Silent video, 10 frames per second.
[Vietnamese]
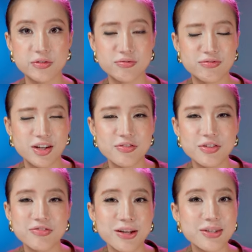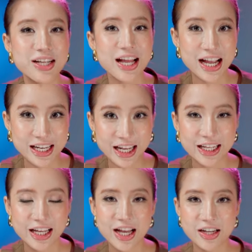với phương pháp thứ hai này,
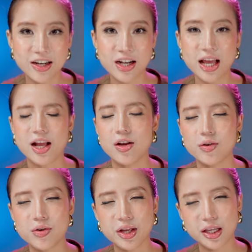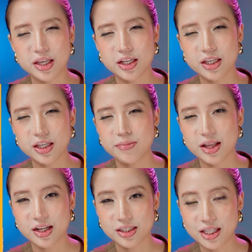đó là cố gắng nhấc cây kim
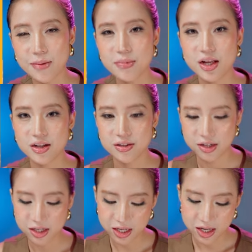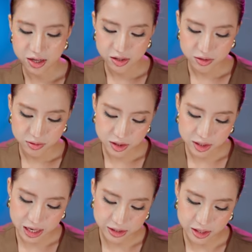thật thấp đi, nó
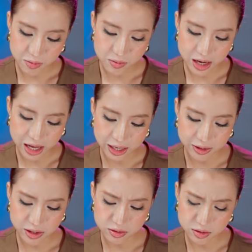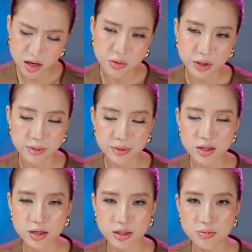gần giống là cái, cái đầu kim nó
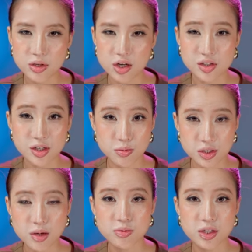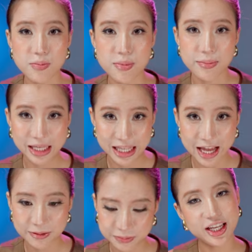gần giống như là song song trên bề mặt da.
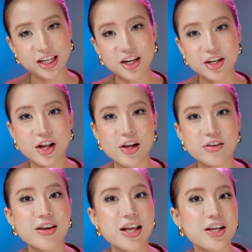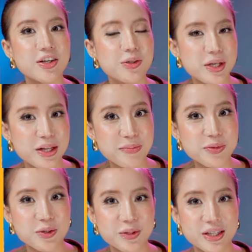Nói về ưu điểm
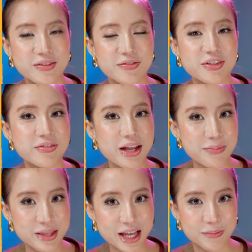của từng phương pháp nha.